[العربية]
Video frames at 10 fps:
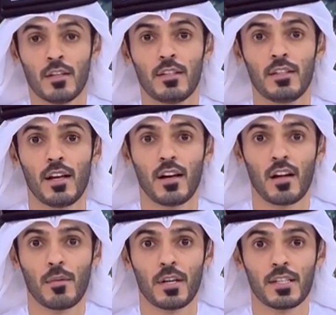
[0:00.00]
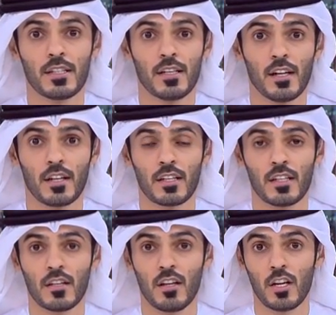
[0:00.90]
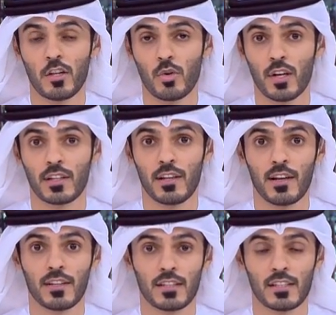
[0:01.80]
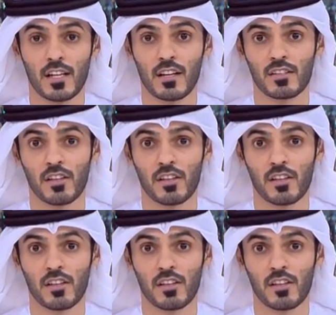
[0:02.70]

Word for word: إلى خبرنا الأخير حيث أطلقت إدارة